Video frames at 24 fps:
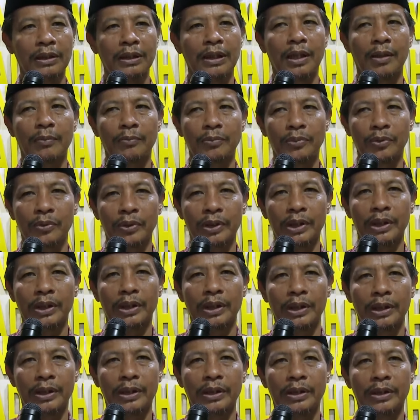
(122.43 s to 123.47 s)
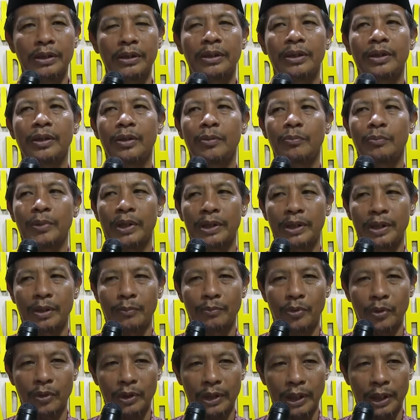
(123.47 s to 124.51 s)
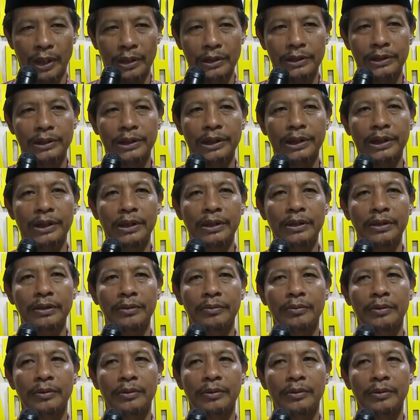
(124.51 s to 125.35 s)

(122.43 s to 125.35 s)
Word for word: di Lampung ini banyak potensi,